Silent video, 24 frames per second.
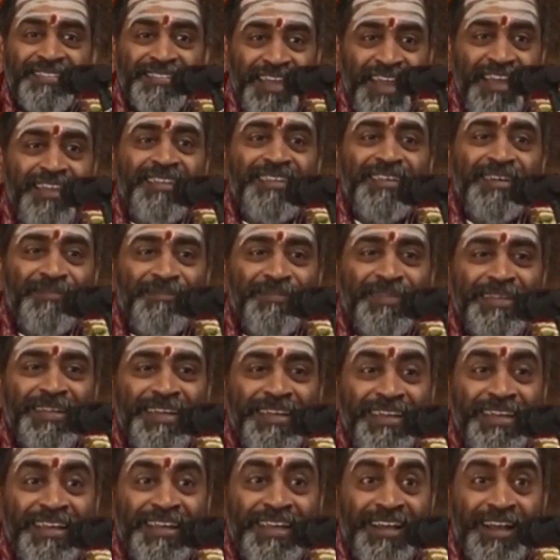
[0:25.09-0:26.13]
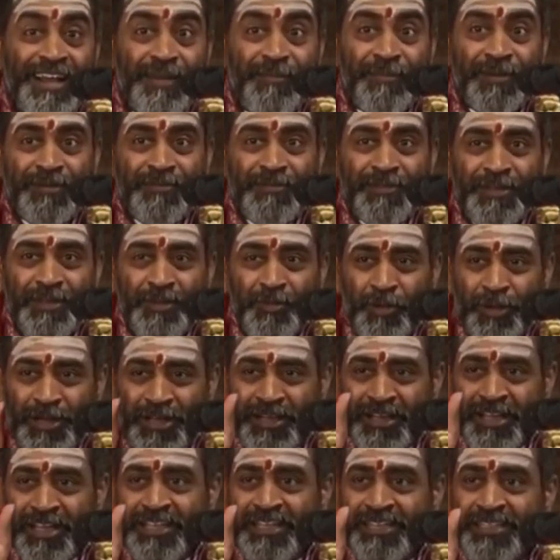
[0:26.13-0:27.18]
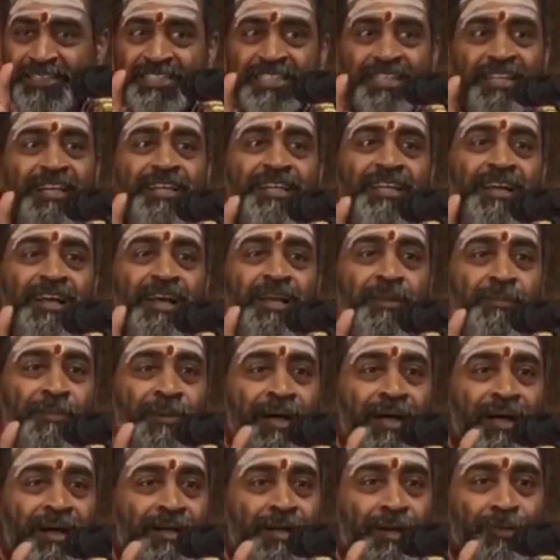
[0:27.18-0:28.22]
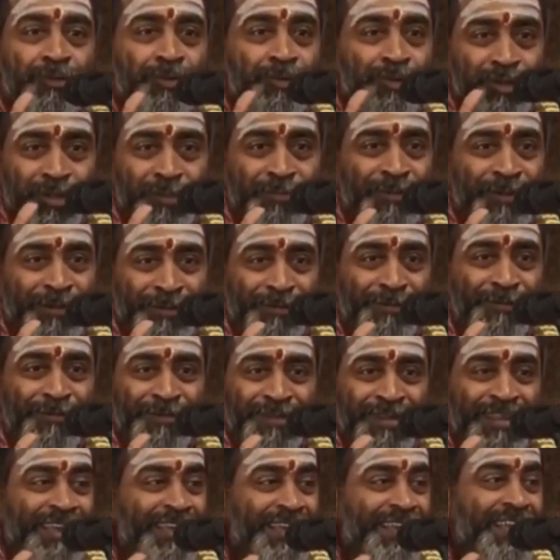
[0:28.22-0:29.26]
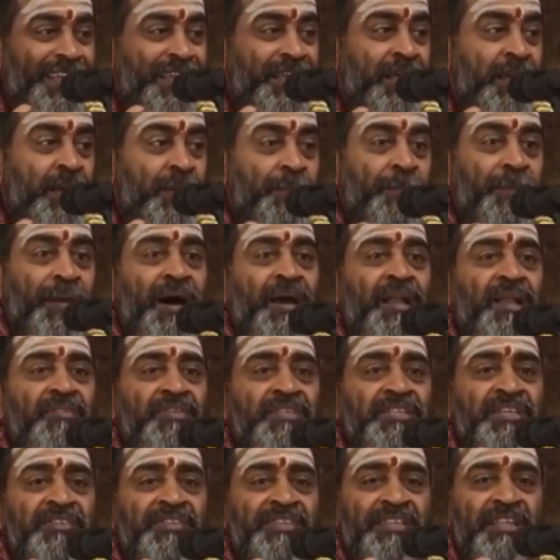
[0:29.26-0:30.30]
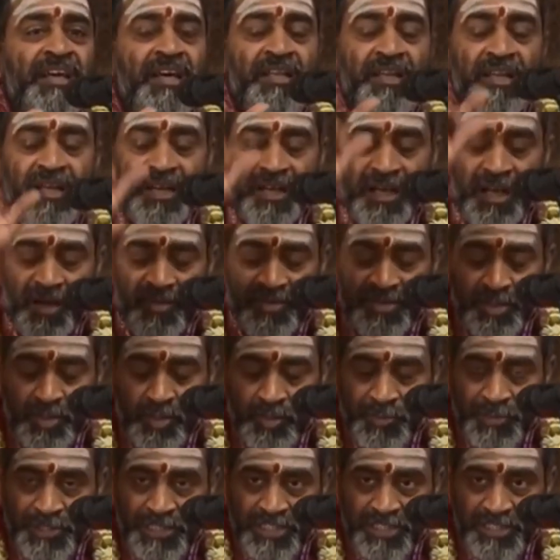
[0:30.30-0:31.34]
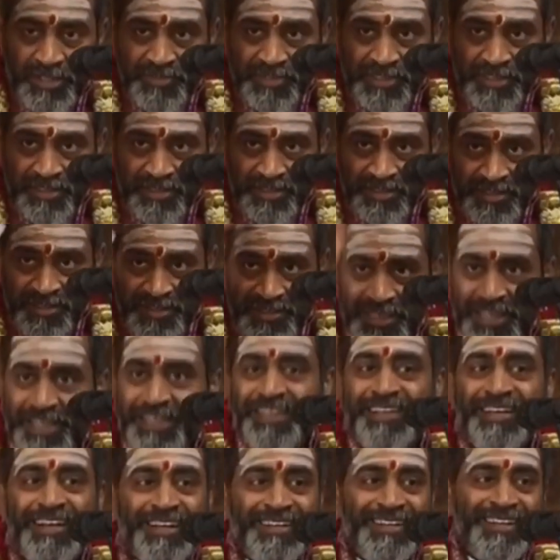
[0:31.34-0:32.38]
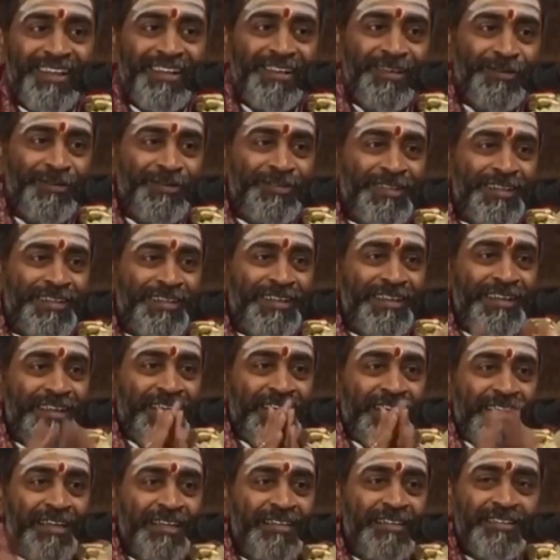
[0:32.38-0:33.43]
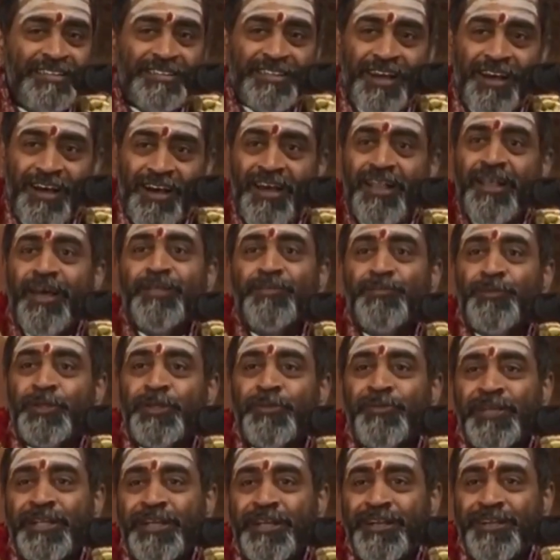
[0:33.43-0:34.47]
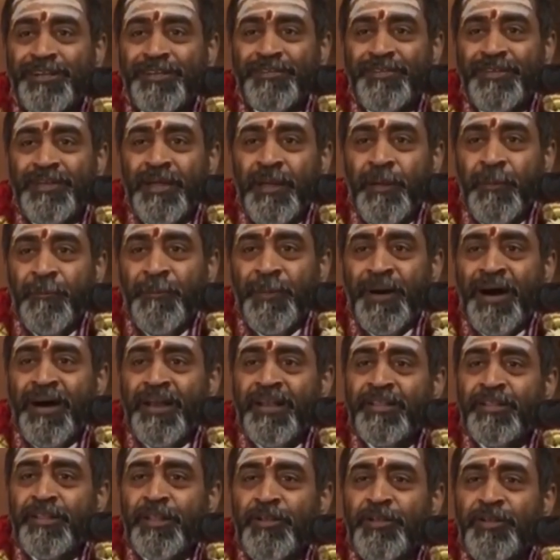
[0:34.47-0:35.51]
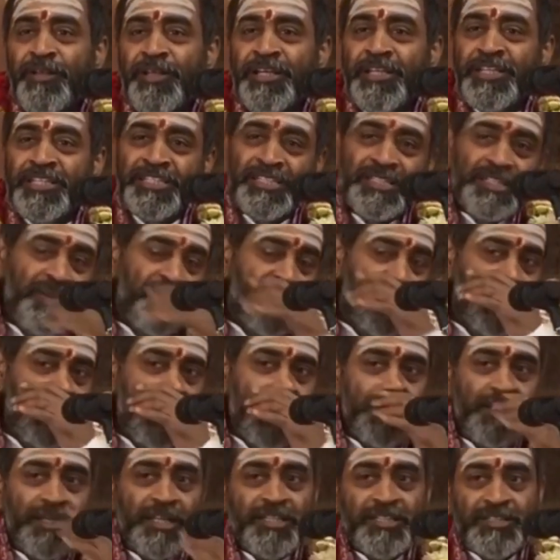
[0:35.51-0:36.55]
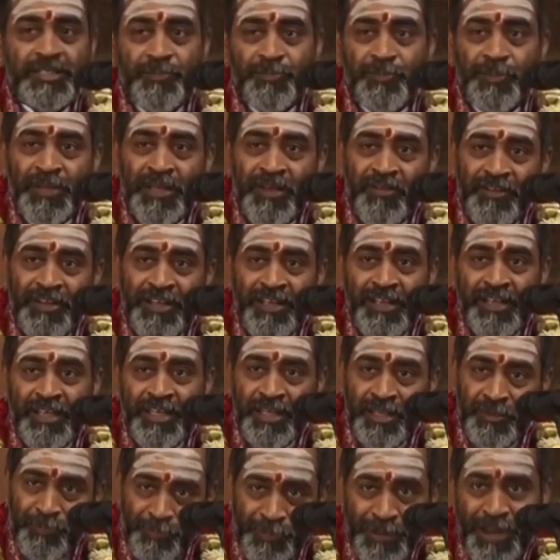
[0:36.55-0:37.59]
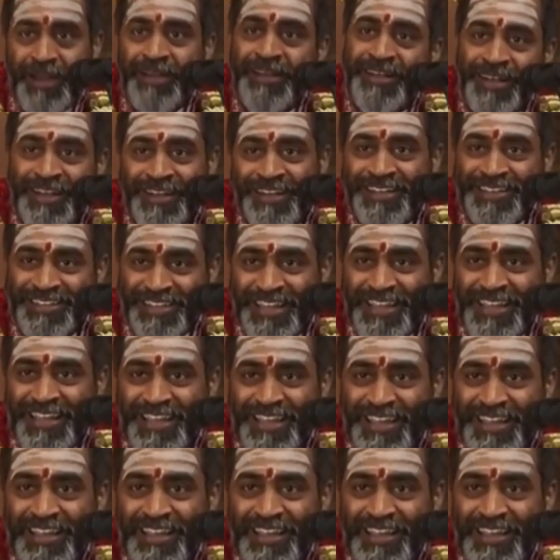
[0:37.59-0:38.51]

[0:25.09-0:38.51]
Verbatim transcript: సైన్యం మీద ఇక్కడ మనం ఈ ఒక్క ఇన్సిడెంట్ కానీ బాగా గుర్తుపెట్టుకుంటే మానవ జీవితానికి కావలసిన ఉపదేశం అంతా ఈ ఘట్టంలో ఉందండి ఇది చాలా అద్భుతమైన ఘట్టం భారతంలో నీకు ఇష్టమైన ఘట్టం చెప్పని ఎవడైనా ఈ ప్రాణిని అడిగితే